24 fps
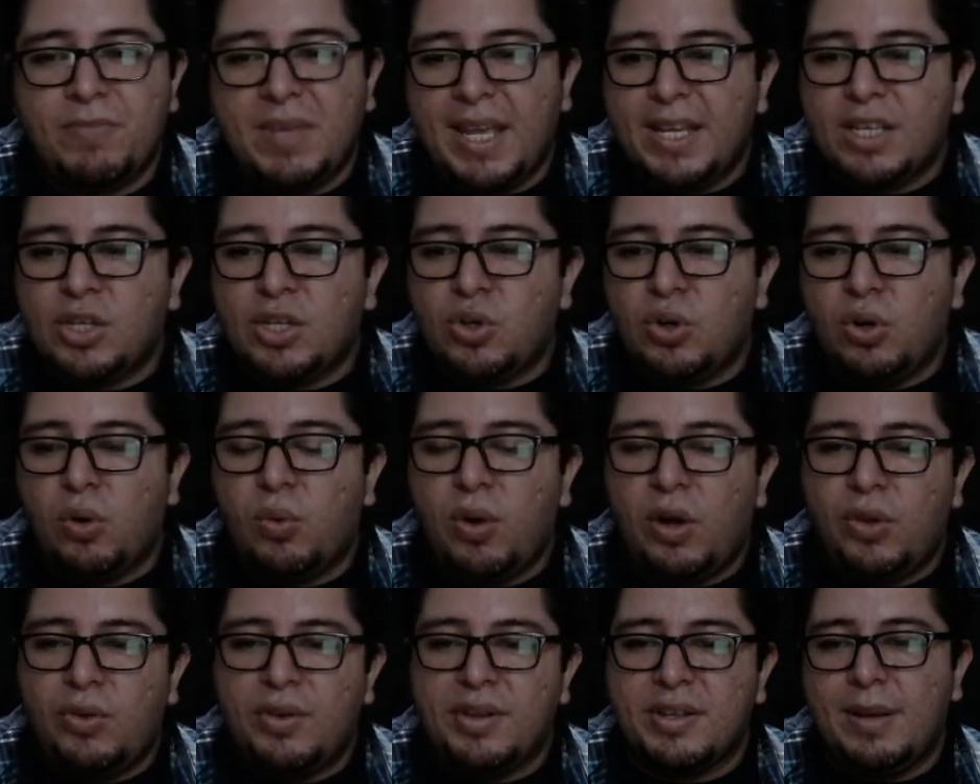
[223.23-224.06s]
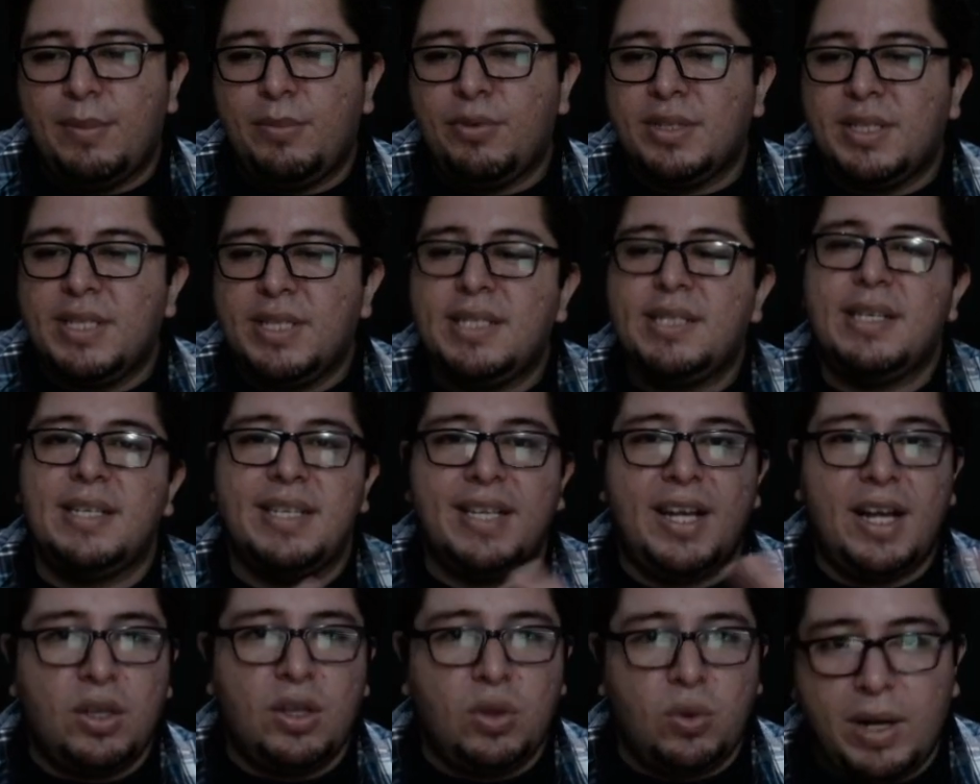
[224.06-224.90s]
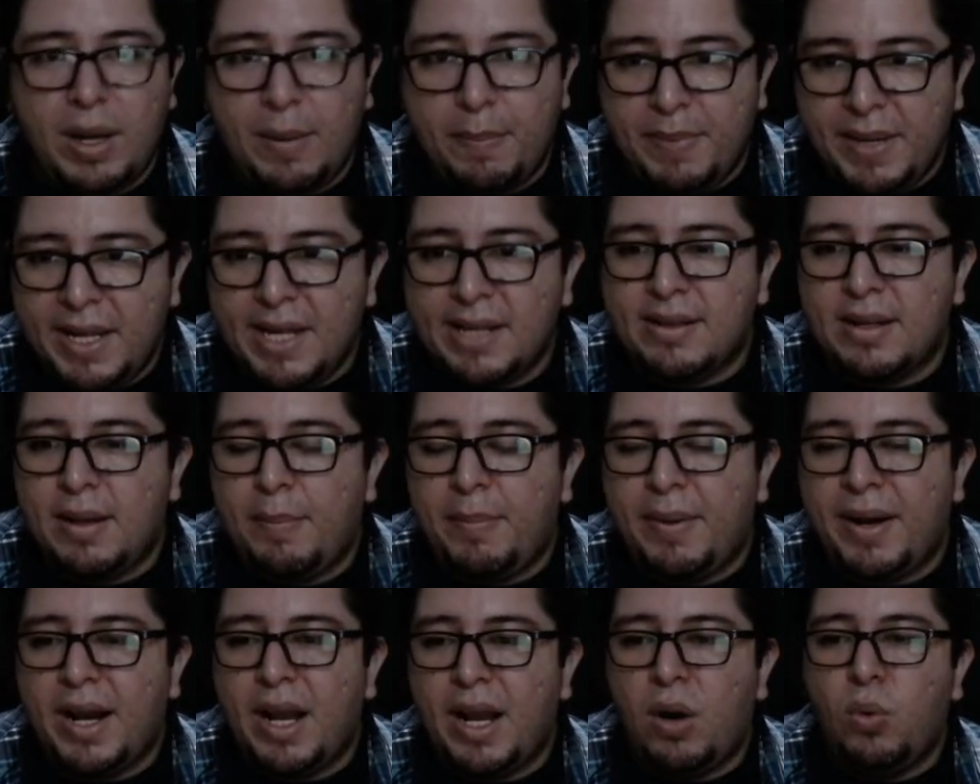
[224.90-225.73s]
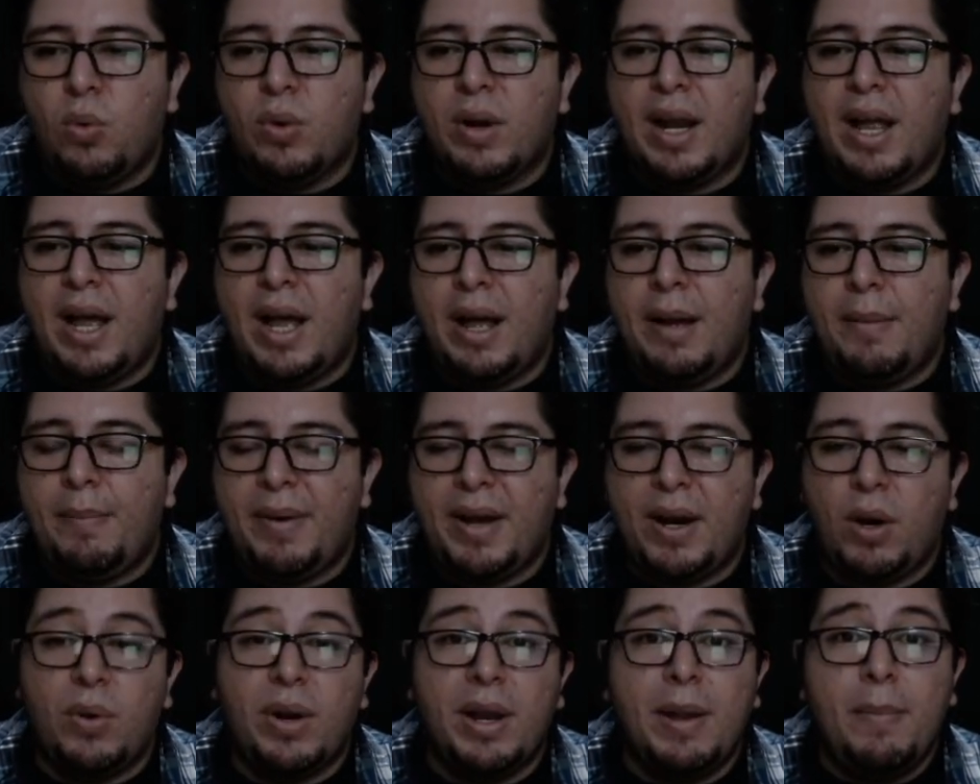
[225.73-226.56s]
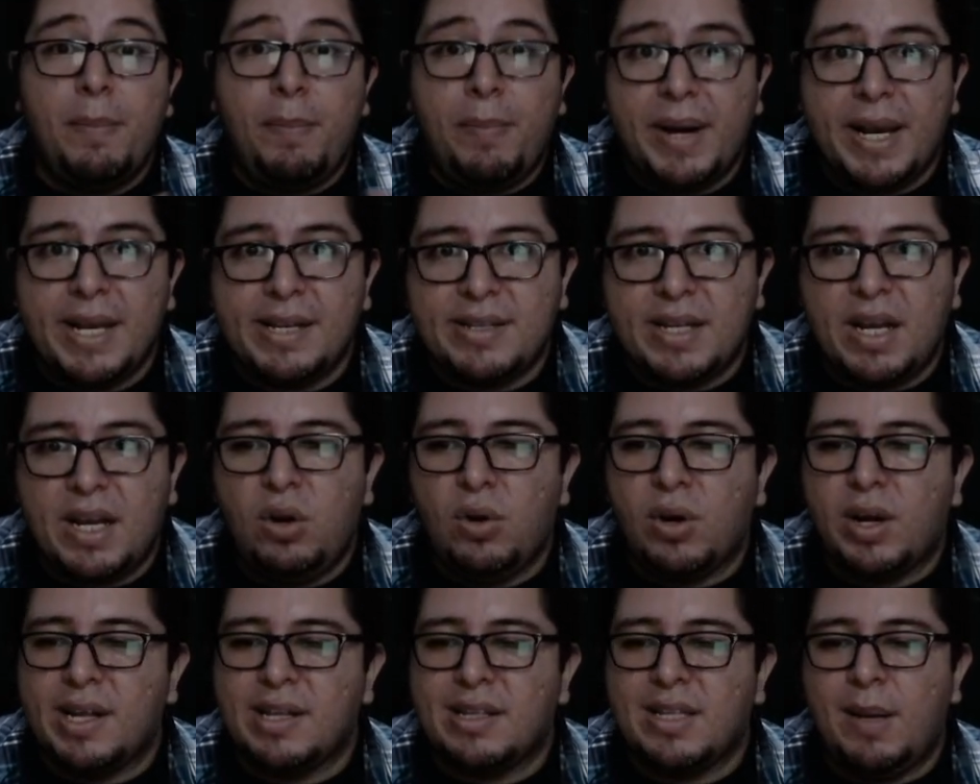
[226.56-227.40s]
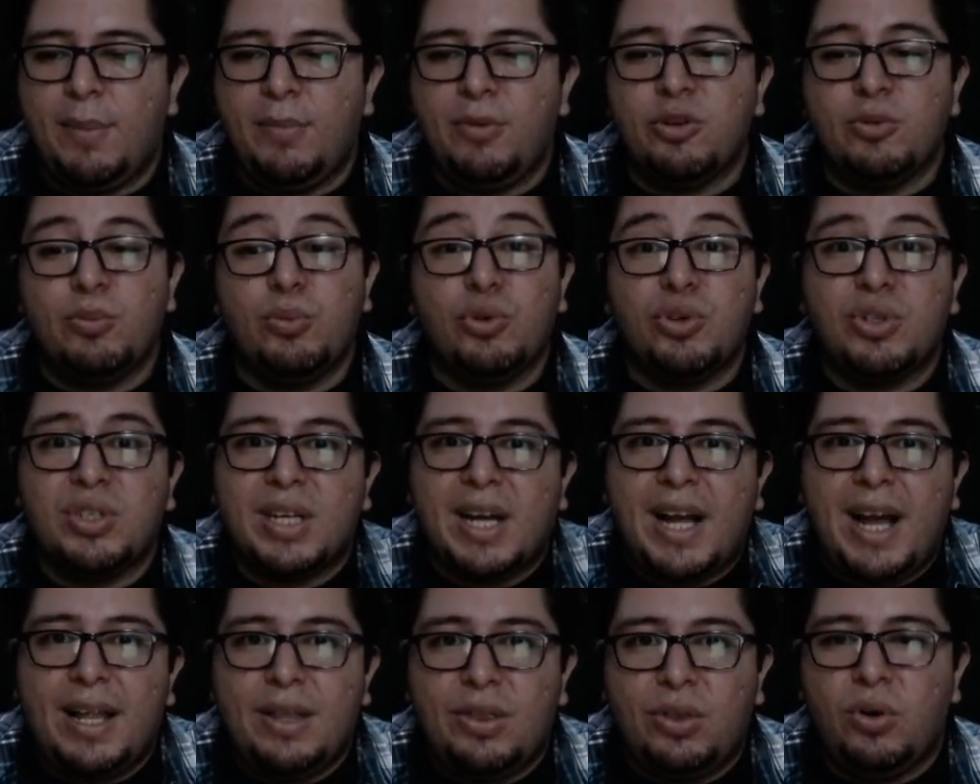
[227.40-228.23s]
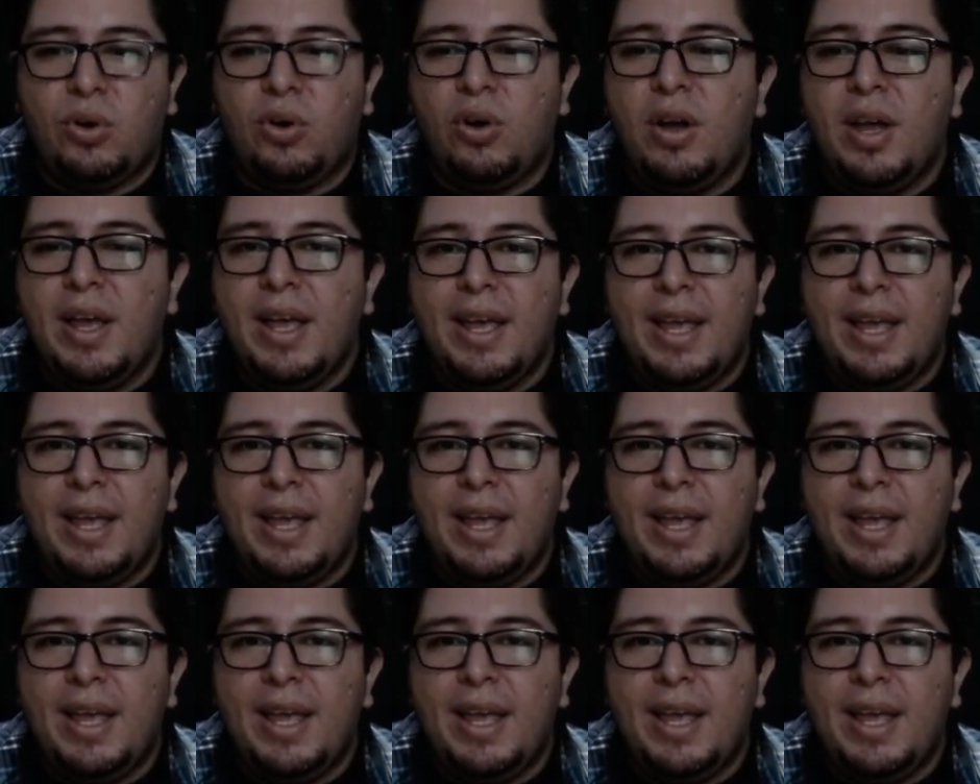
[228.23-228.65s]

De hecho, cuando estamos diseñando una pieza para una, para una empresa, lo que estamos buscando